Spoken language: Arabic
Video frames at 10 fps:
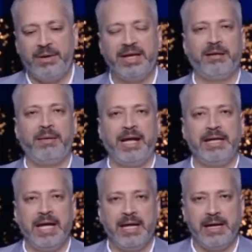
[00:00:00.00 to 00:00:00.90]

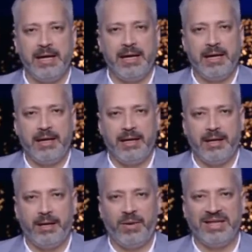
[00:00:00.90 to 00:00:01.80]
والاجتماعيه
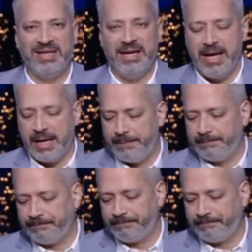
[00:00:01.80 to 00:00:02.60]
آه، والدينيه